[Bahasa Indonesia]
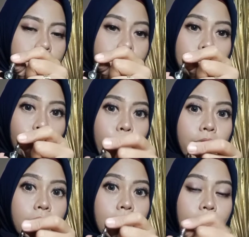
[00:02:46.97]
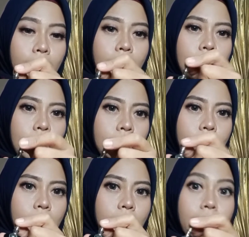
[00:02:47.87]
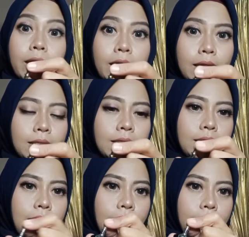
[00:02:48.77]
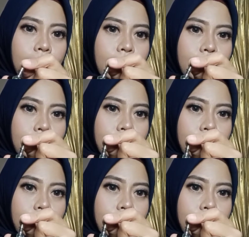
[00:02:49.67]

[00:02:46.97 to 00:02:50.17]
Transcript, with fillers: sesuai dengan uh, keinginan kita ya